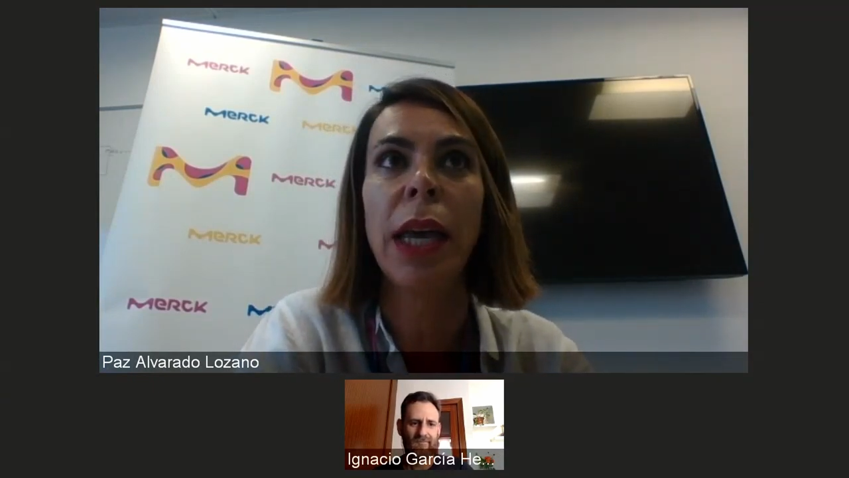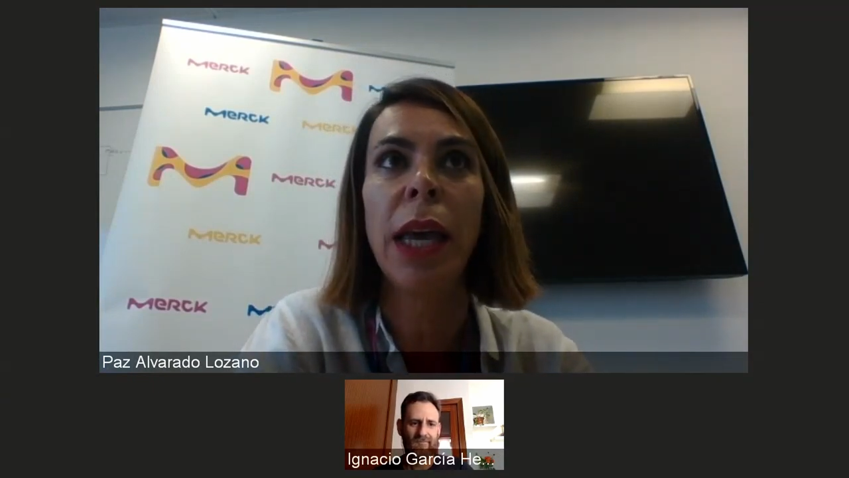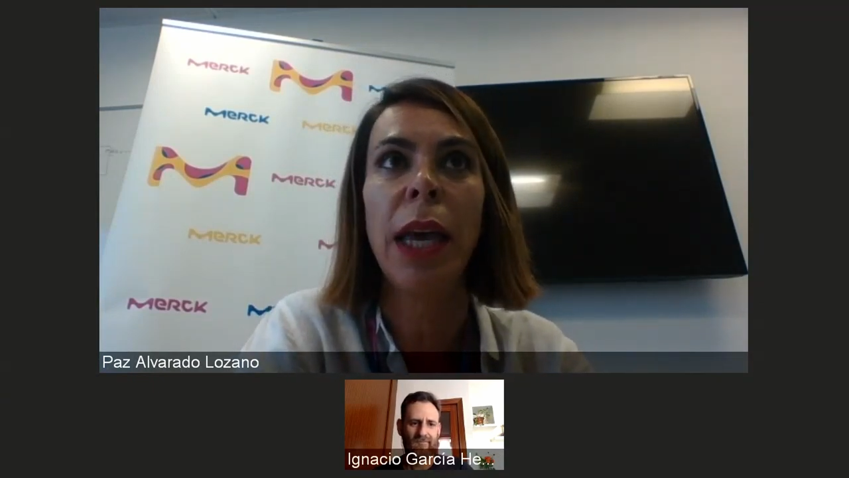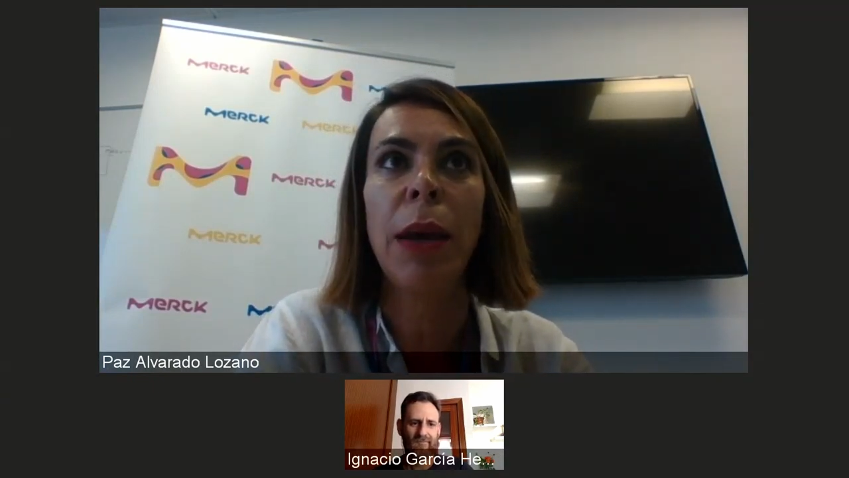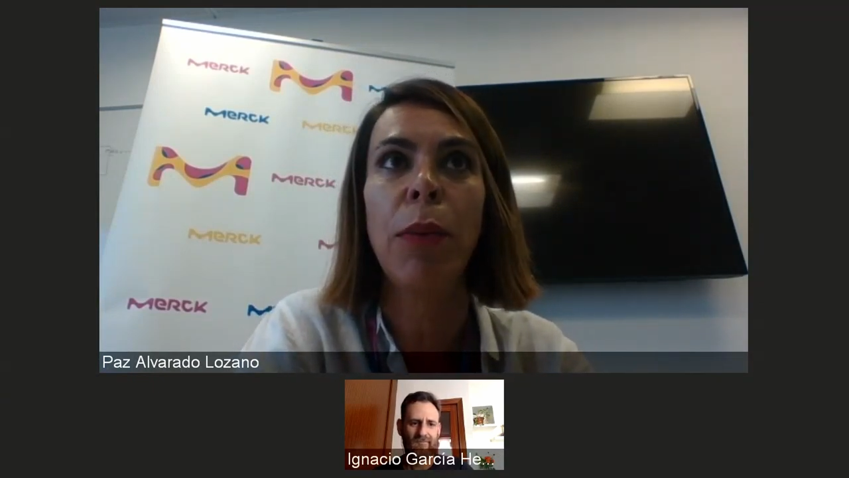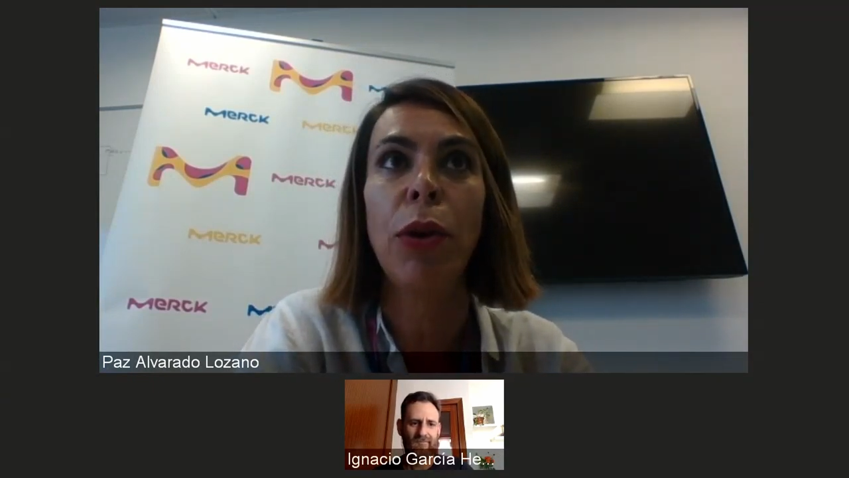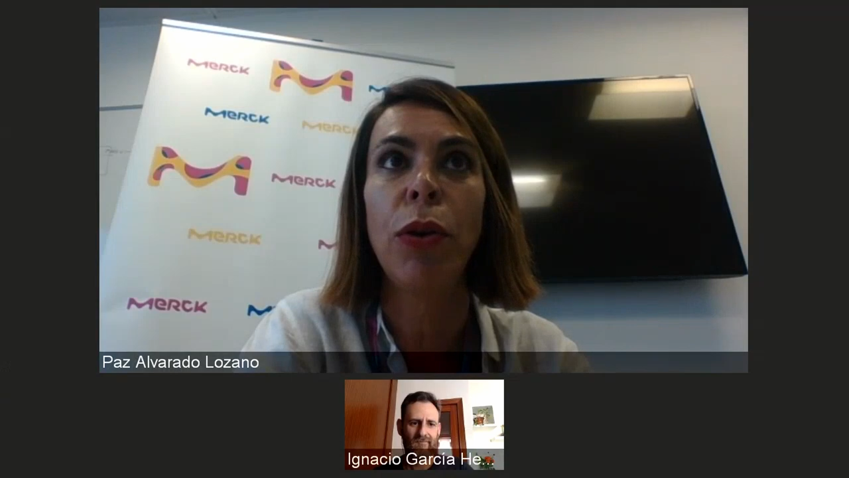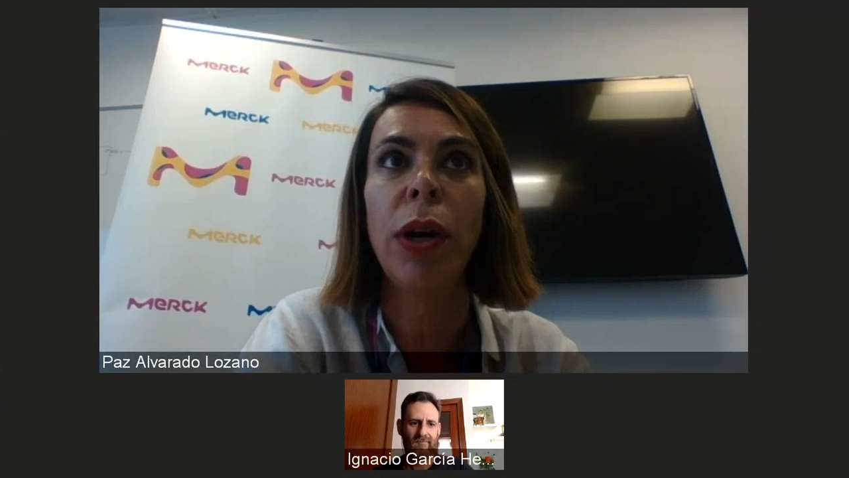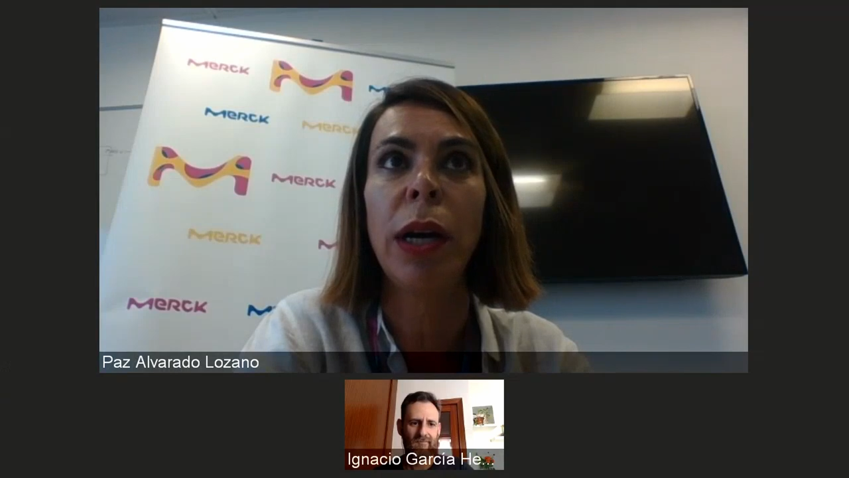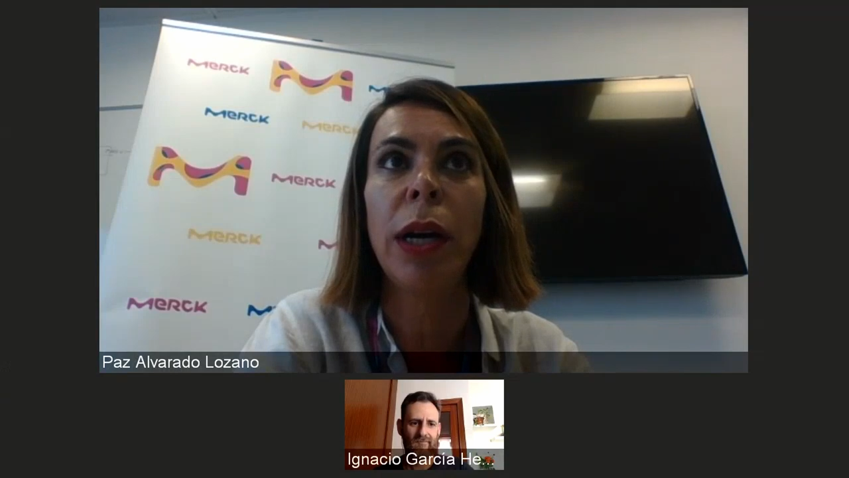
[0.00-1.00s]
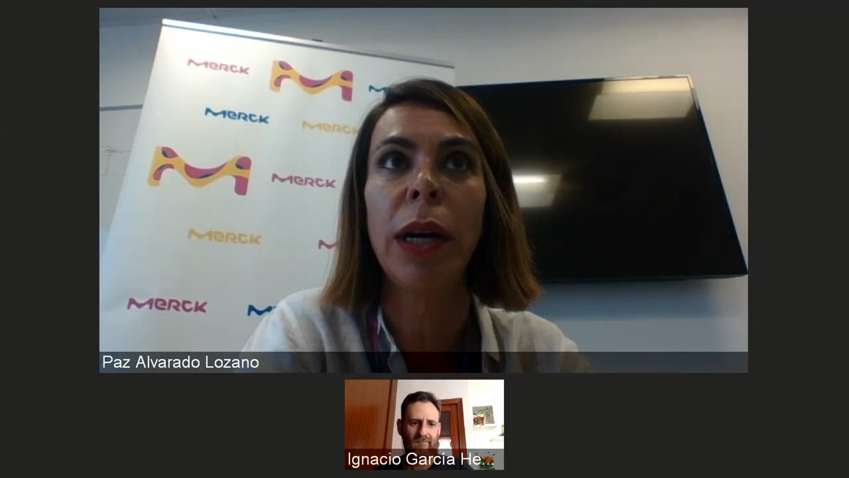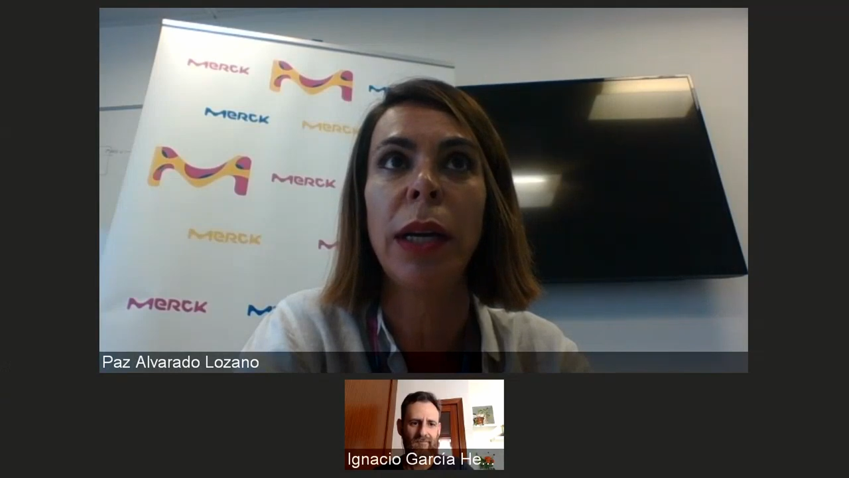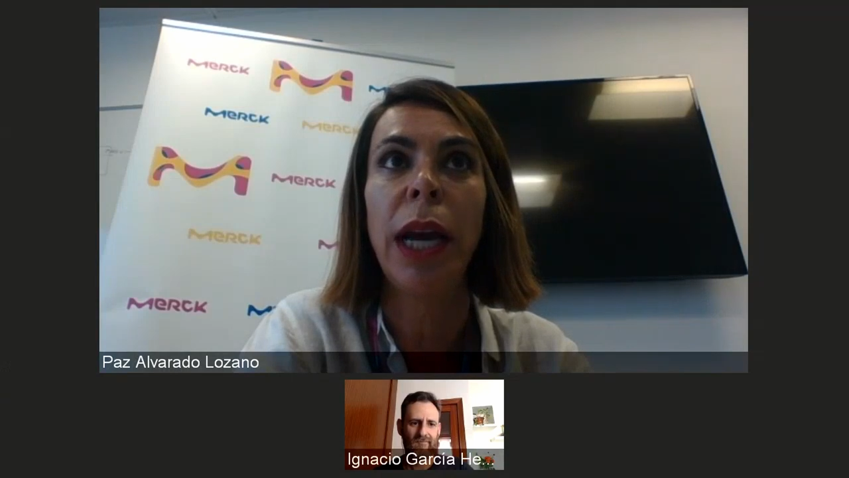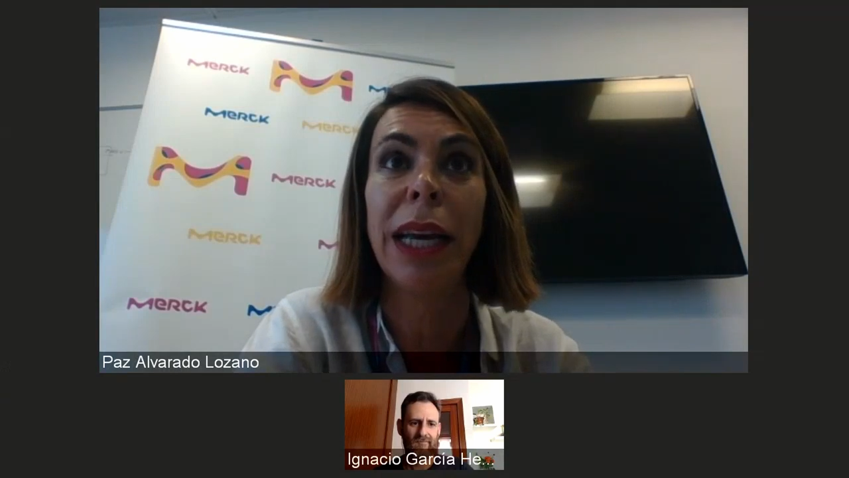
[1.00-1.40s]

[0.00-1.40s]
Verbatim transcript: que, bueno, a,